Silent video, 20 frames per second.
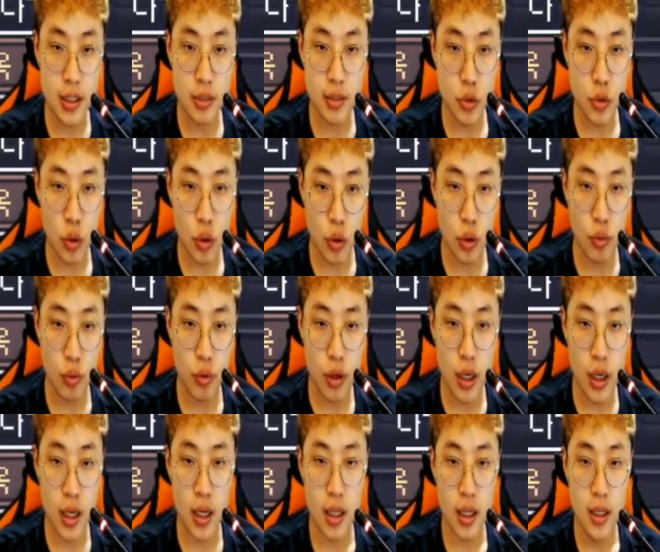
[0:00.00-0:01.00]
지금 또
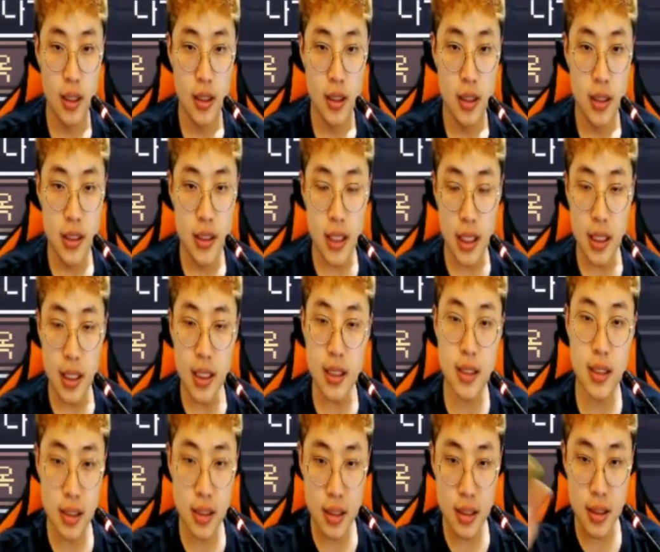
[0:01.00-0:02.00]
뭔가 이제
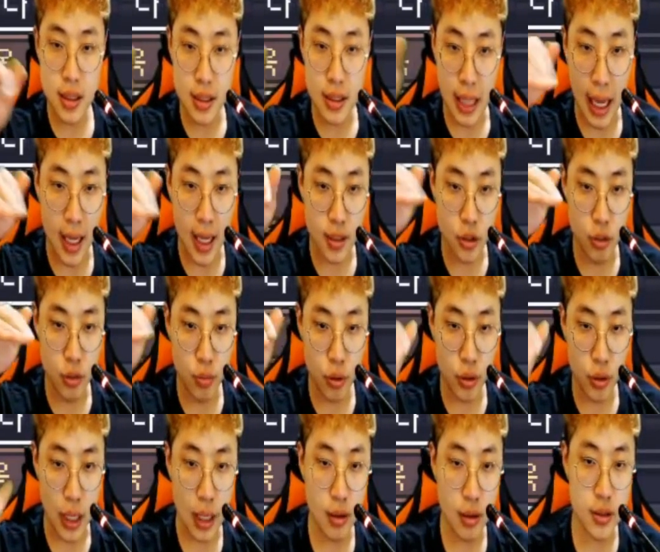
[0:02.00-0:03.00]
1층은 다
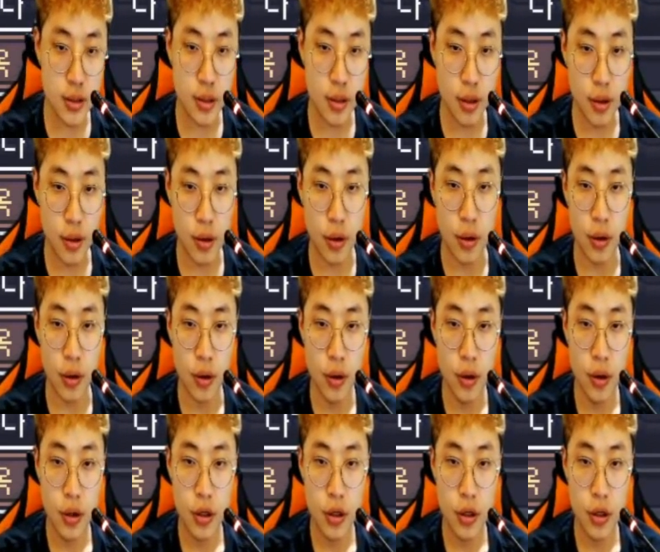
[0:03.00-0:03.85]
정복을 한 거죠.